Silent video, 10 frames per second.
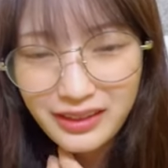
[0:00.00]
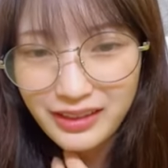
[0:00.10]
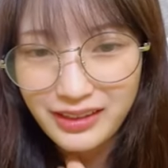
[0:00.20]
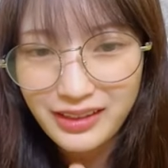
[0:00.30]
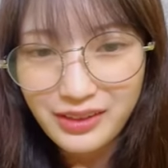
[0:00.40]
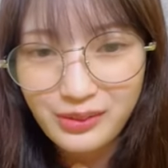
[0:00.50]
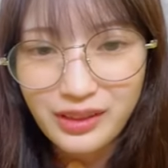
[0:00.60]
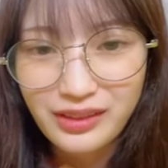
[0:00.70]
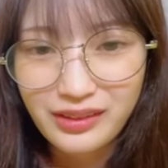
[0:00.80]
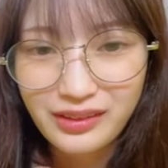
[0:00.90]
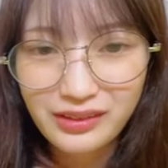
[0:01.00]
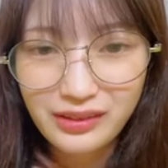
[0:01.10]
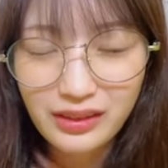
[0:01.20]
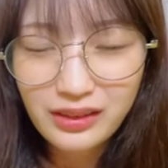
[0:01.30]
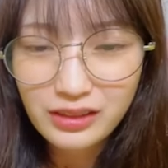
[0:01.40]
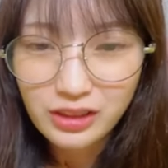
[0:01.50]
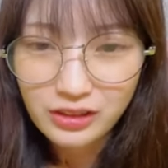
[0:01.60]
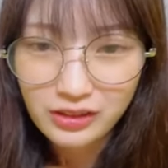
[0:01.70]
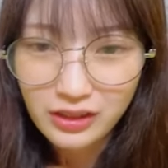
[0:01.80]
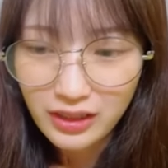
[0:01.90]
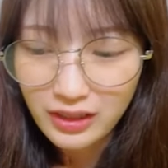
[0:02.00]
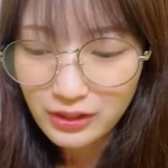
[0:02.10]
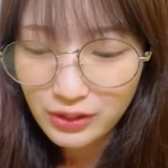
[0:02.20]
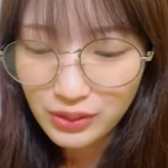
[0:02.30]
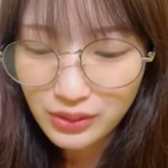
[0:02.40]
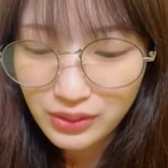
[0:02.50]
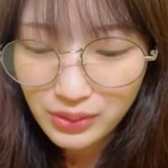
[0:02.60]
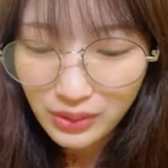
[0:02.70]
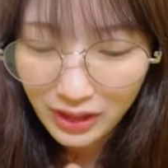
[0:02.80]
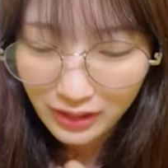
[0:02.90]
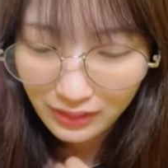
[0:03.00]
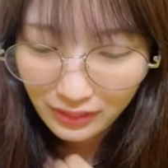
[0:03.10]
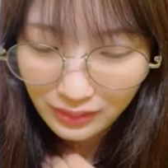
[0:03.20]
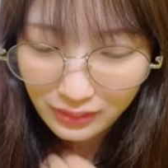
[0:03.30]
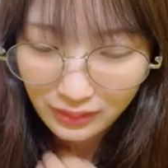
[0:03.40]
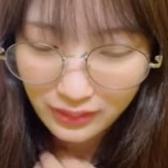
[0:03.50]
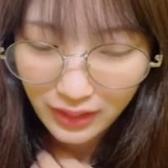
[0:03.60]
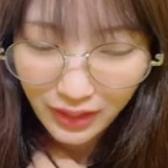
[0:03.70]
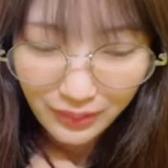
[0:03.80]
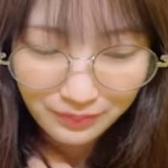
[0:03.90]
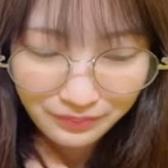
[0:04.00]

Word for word: 定休日なんだえじゃあそういう時って